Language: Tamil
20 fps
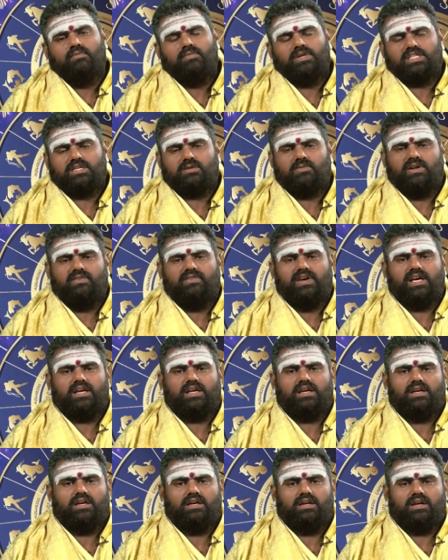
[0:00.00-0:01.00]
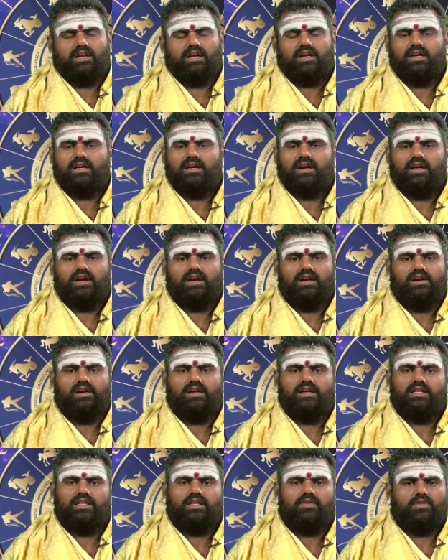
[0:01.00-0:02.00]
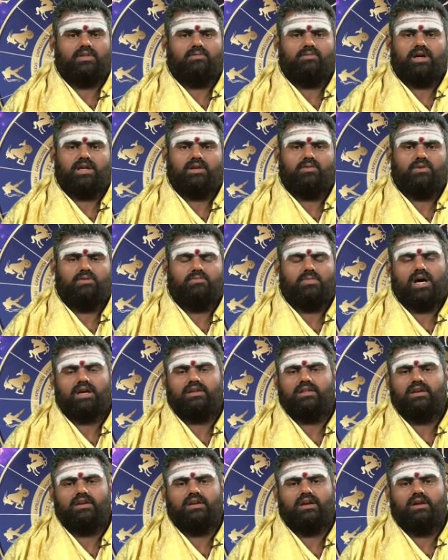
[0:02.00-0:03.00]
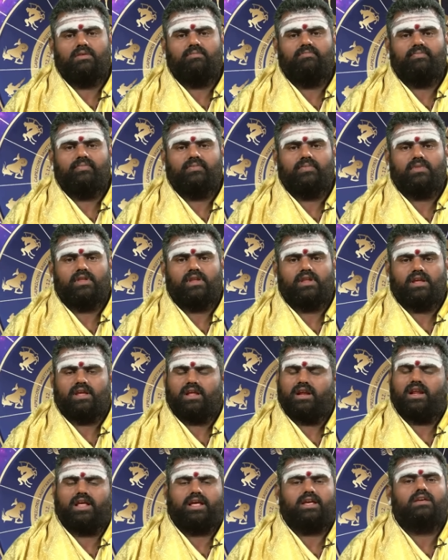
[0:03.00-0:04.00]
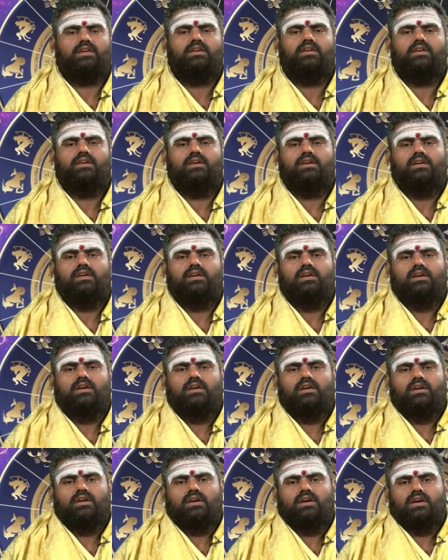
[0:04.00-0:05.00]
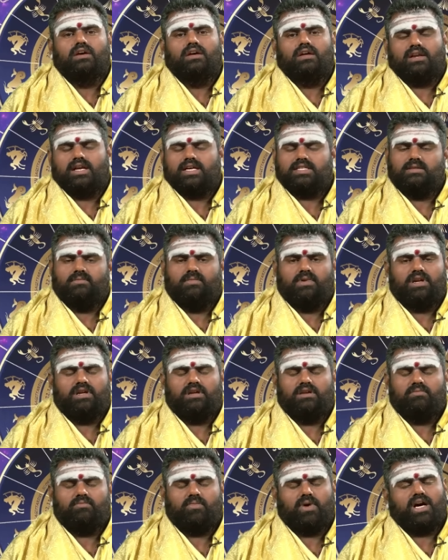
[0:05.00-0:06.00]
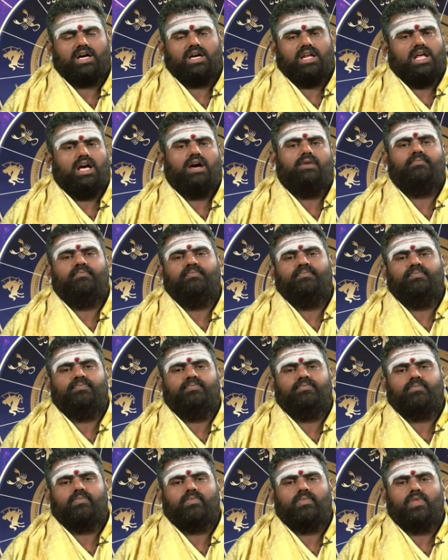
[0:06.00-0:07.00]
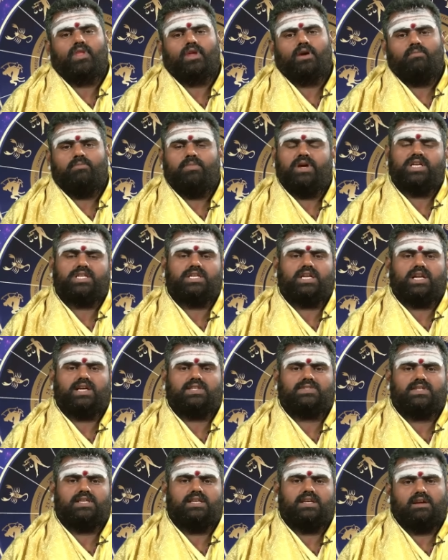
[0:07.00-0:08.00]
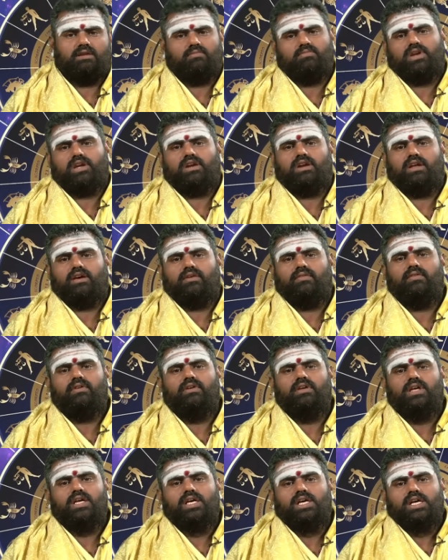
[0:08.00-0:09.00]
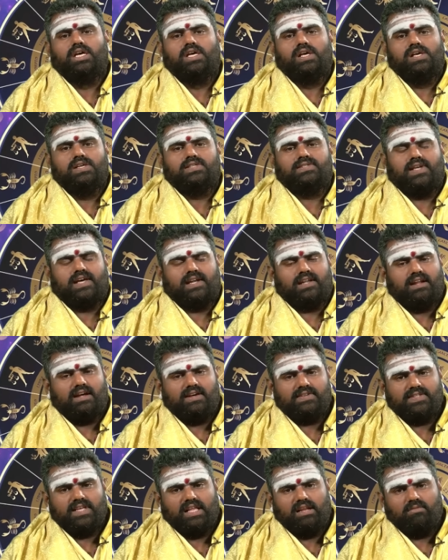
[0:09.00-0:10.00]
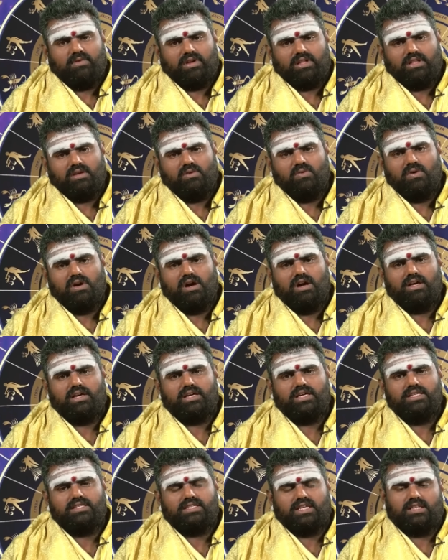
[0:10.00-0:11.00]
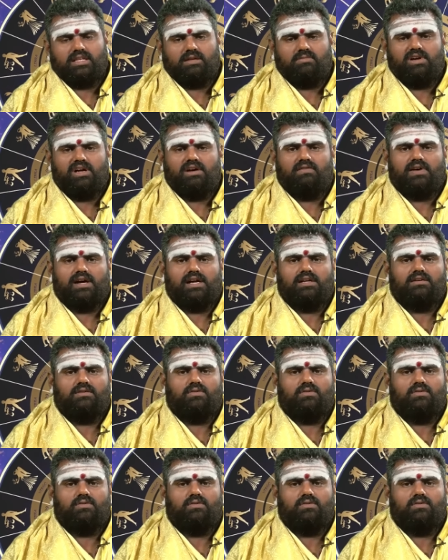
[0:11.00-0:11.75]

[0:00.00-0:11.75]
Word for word: மற்றபடி வேறு கிரகநிலைகளில் எந்த விதமான ஒரு மாறுதல்களும் இல்லை ராசிபலன் பார்க்கலாம் மேஷராசி அன்பர்களே சரராசியில் பிறந்த உங்களுக்கு சந்திர பகவான்